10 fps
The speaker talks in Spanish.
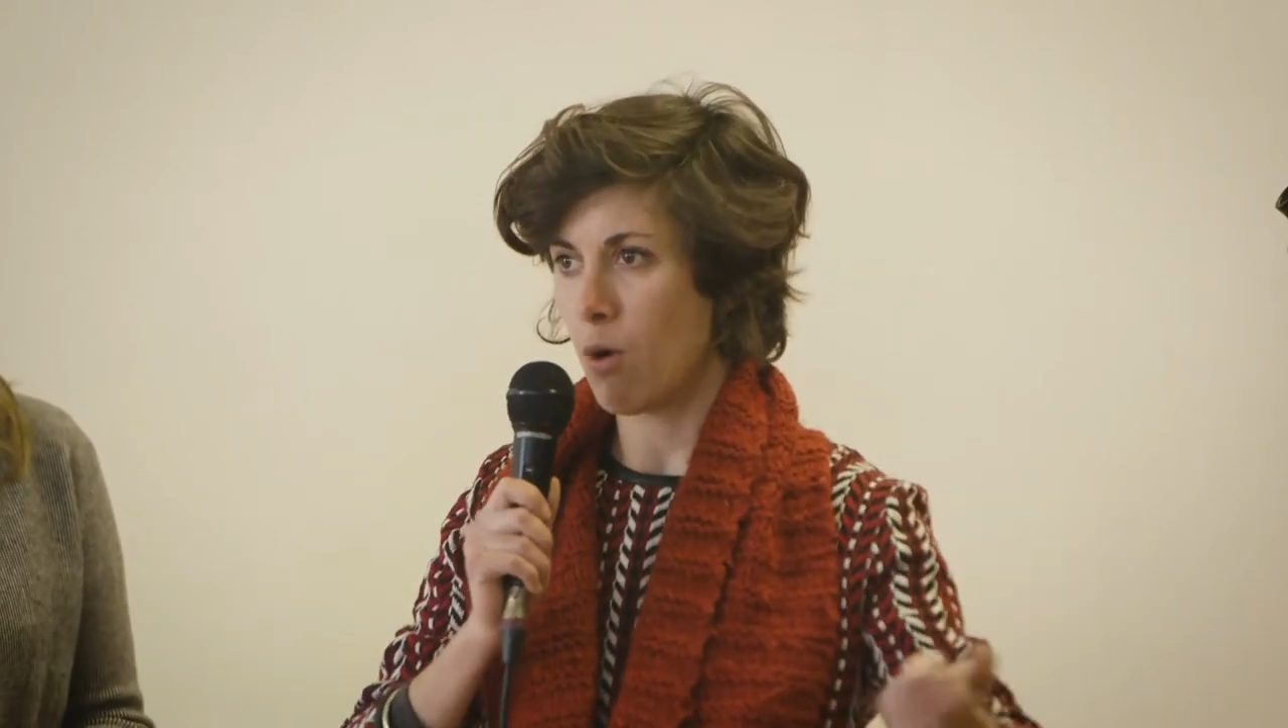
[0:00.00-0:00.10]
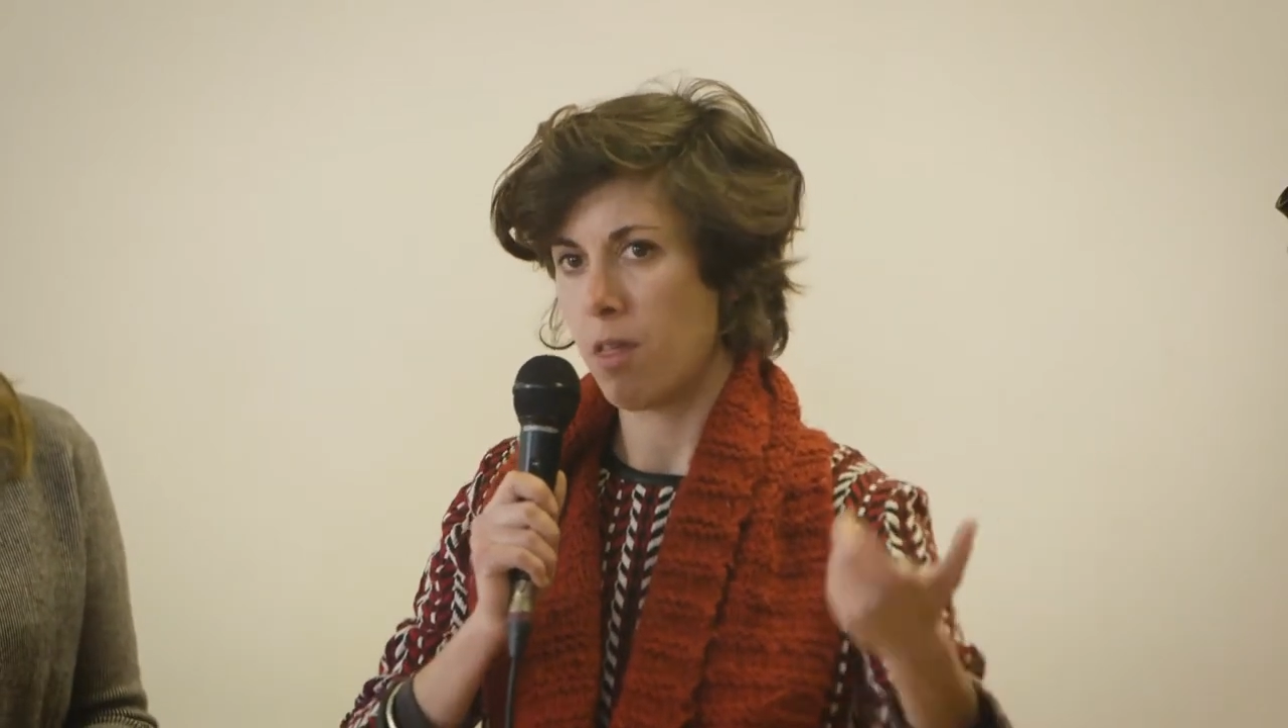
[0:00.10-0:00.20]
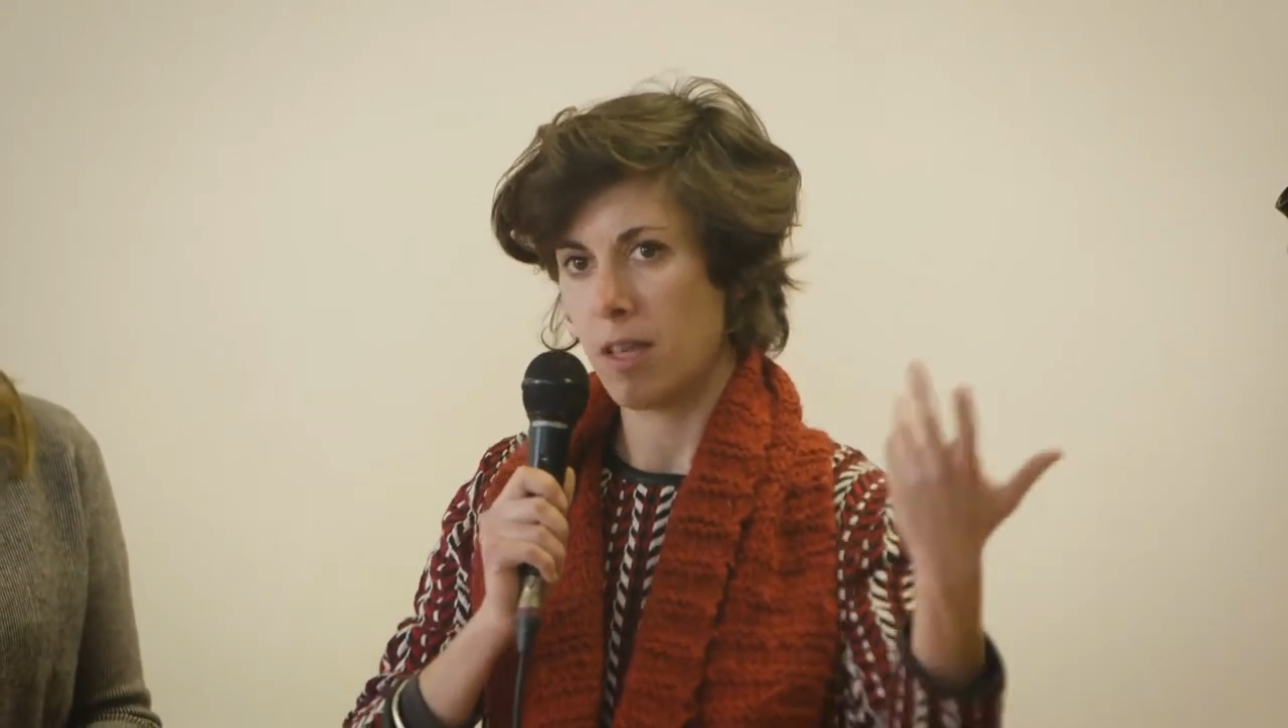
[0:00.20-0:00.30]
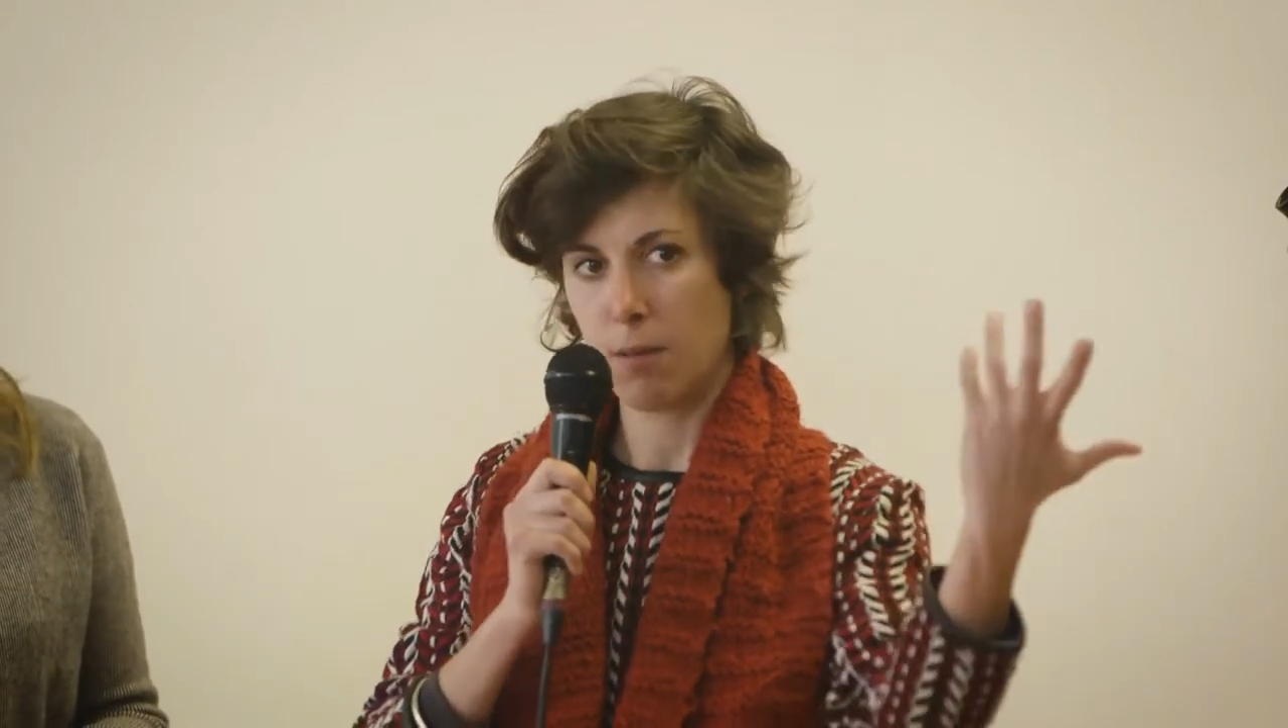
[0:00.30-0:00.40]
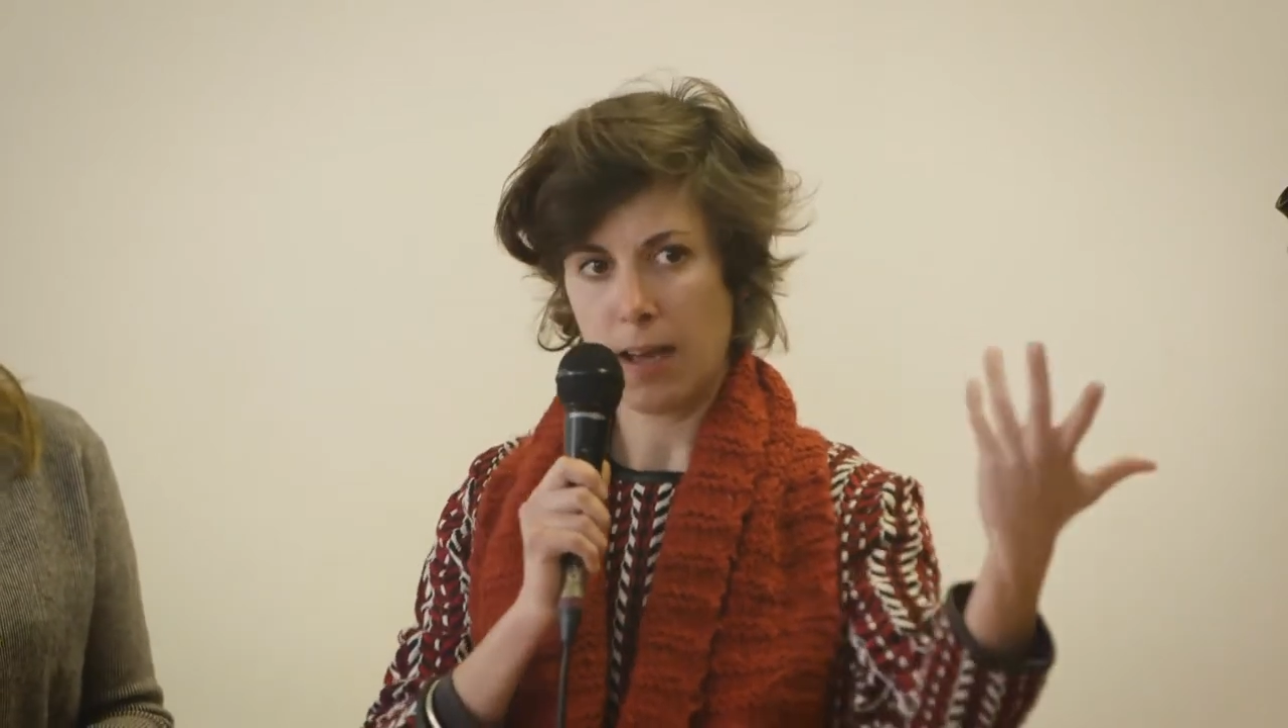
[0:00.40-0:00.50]

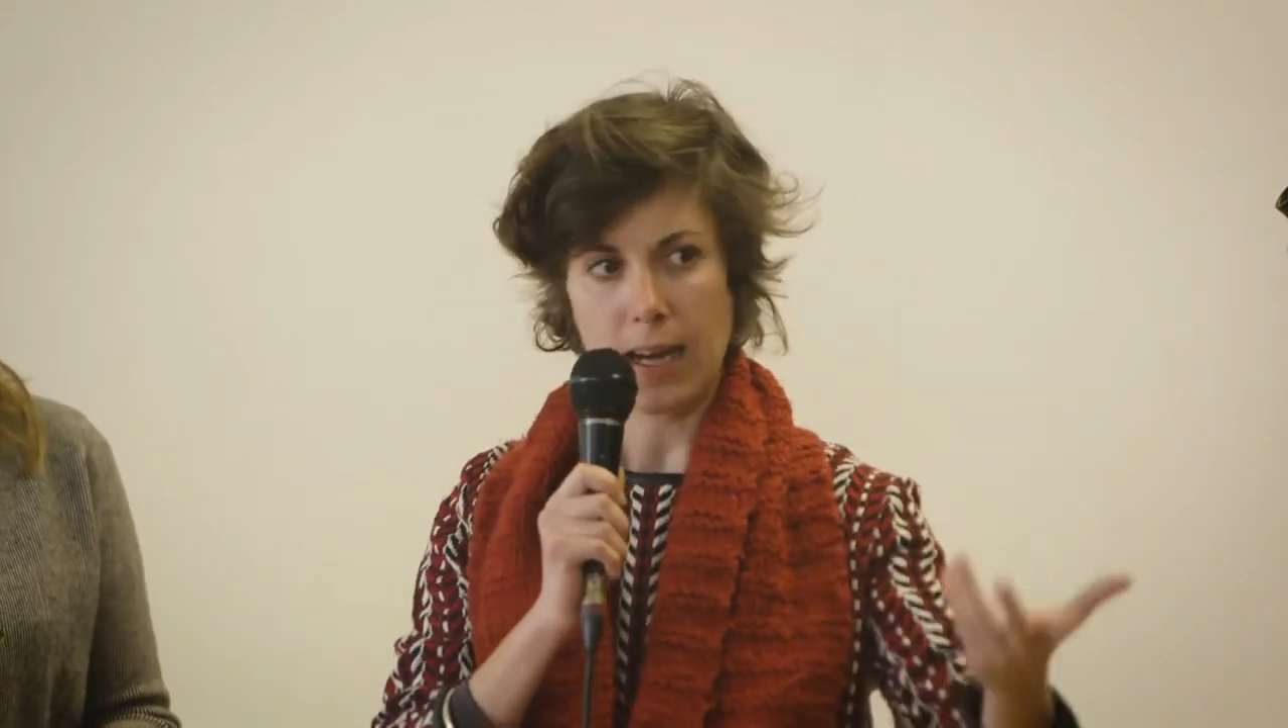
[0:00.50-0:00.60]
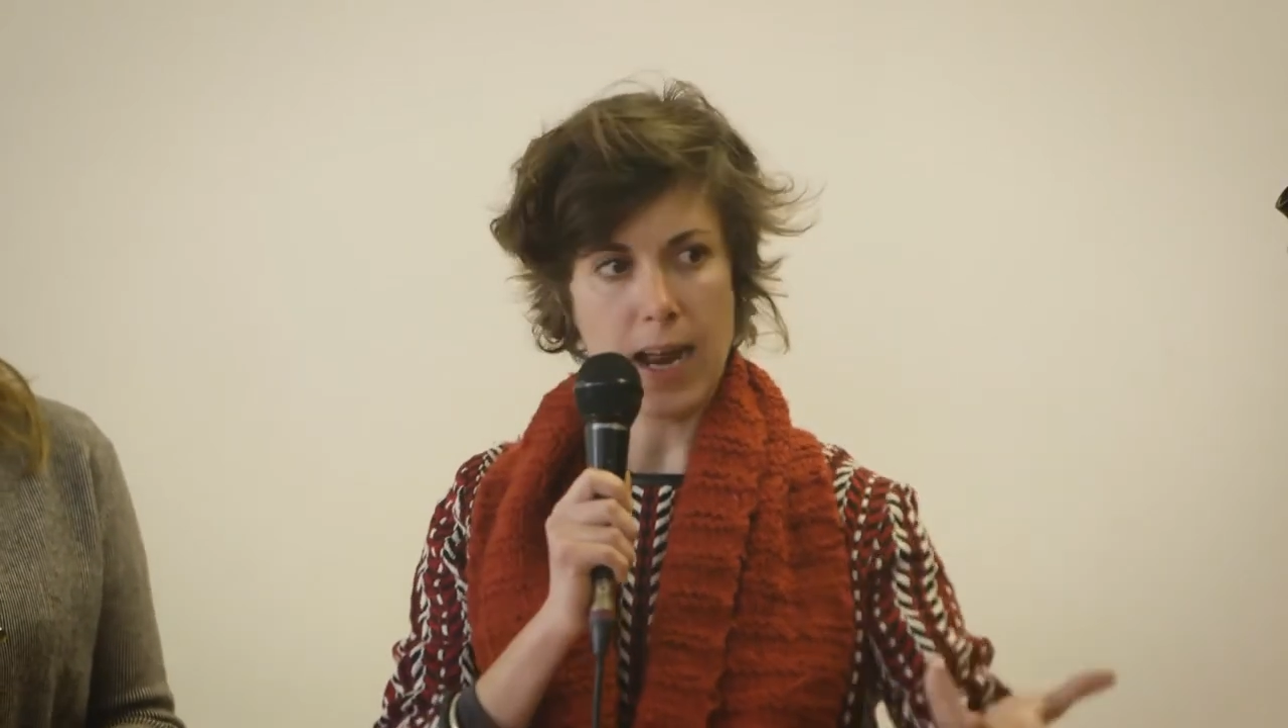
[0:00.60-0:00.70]
voces bien